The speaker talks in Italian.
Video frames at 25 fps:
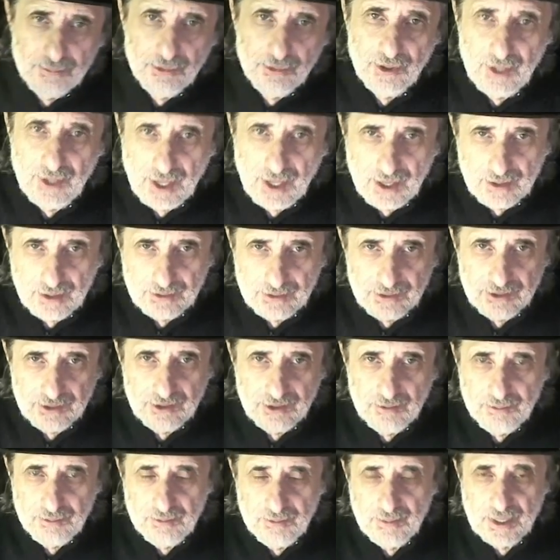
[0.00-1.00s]
più
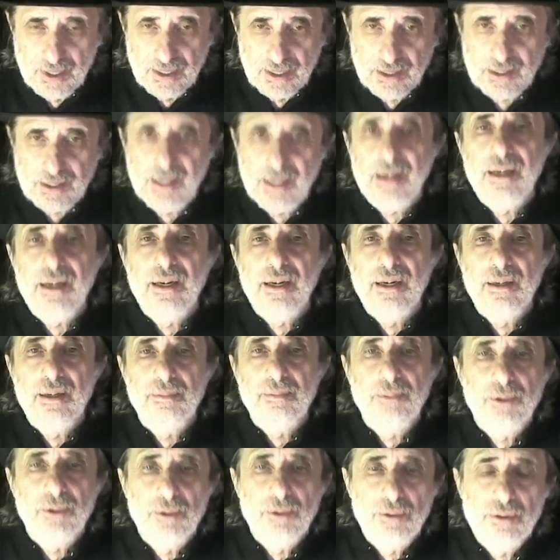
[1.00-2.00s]
energico, più maschile,
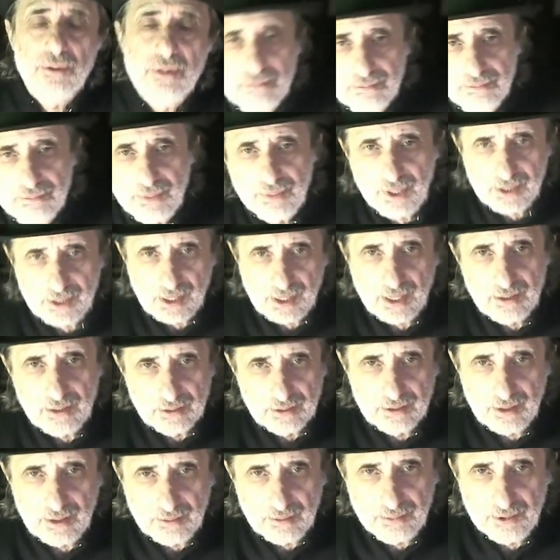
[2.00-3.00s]
più
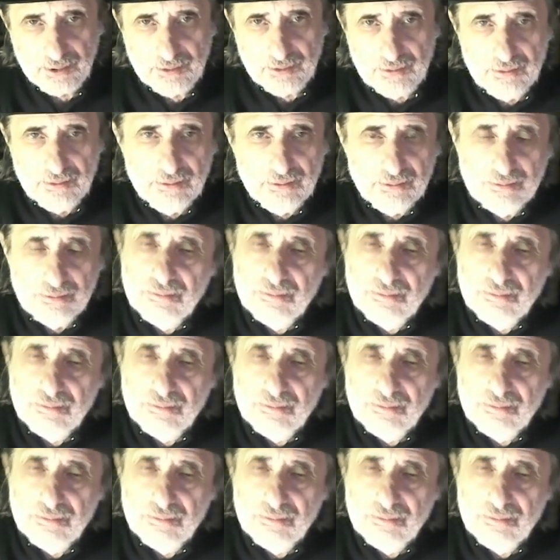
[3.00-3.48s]
presente, più